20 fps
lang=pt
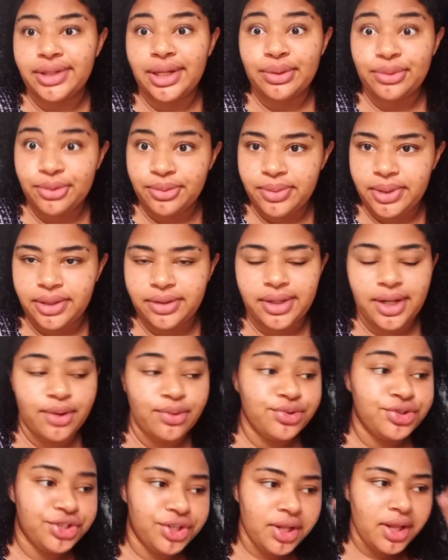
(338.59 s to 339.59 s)
Tá dormindo, tá
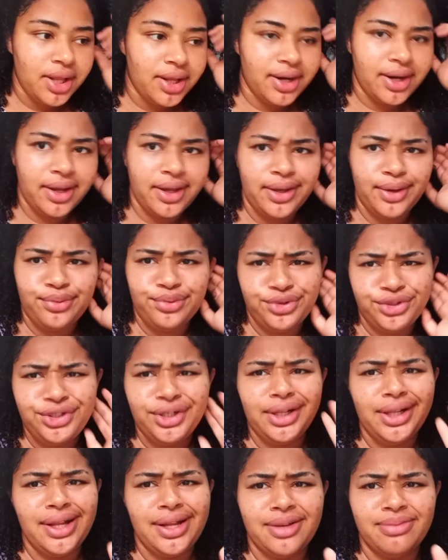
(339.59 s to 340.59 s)
cochilando aqui,
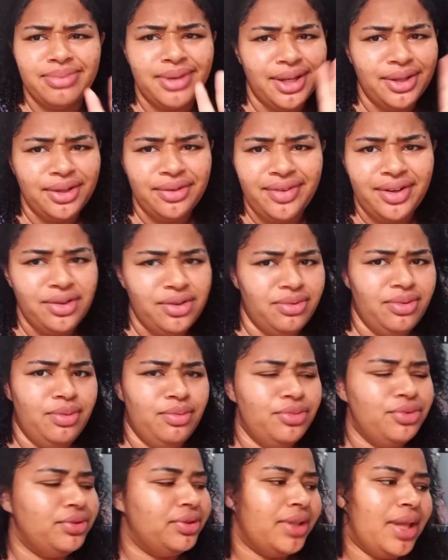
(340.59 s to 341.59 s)
cochilando, porque não vai dormir
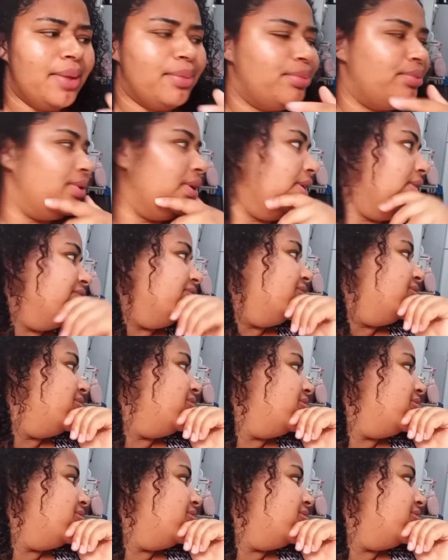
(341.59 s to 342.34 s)
muito tempo, não.